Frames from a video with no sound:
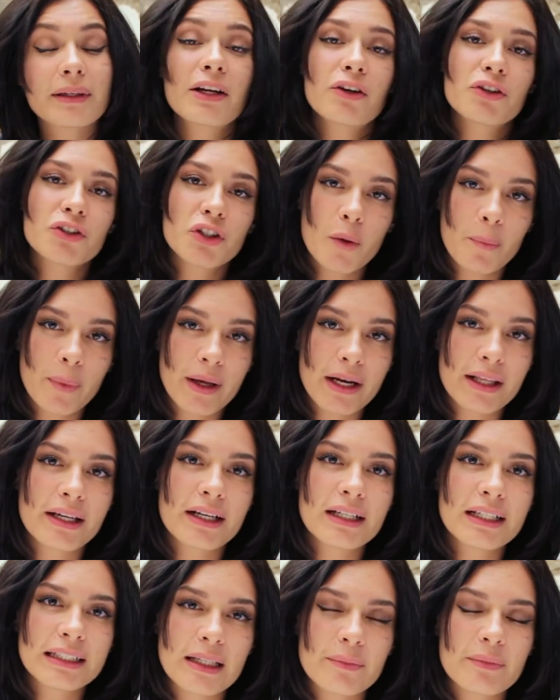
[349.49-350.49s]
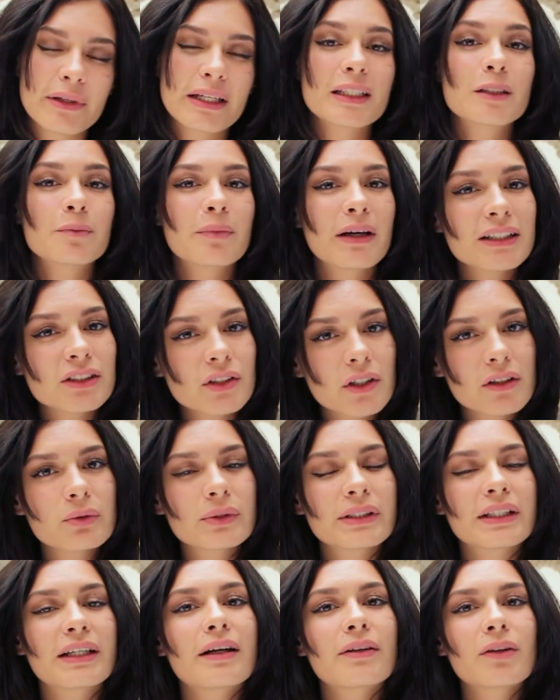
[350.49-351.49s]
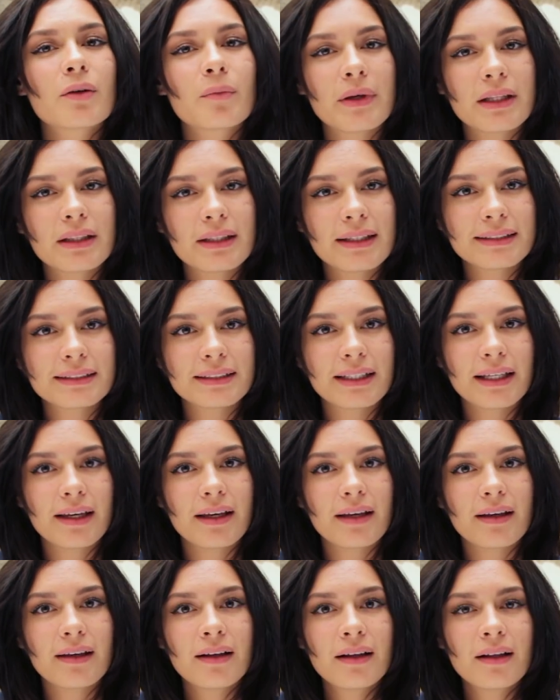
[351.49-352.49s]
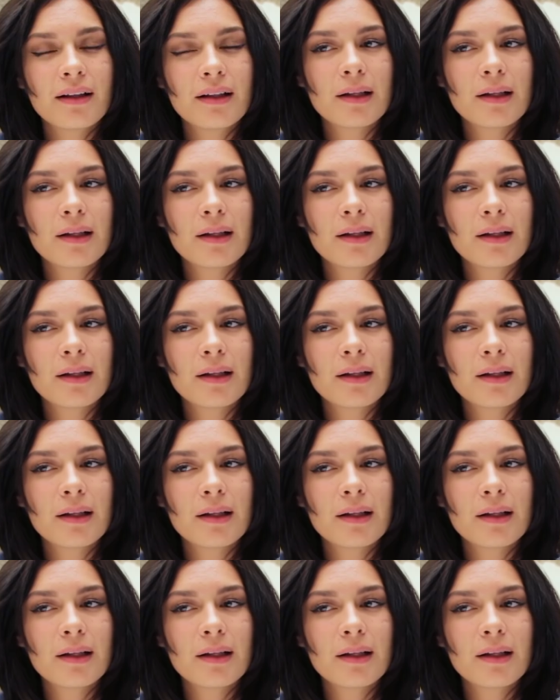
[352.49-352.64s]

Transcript: creo yo, para darle también espacio a Luis Gerardo Méndez de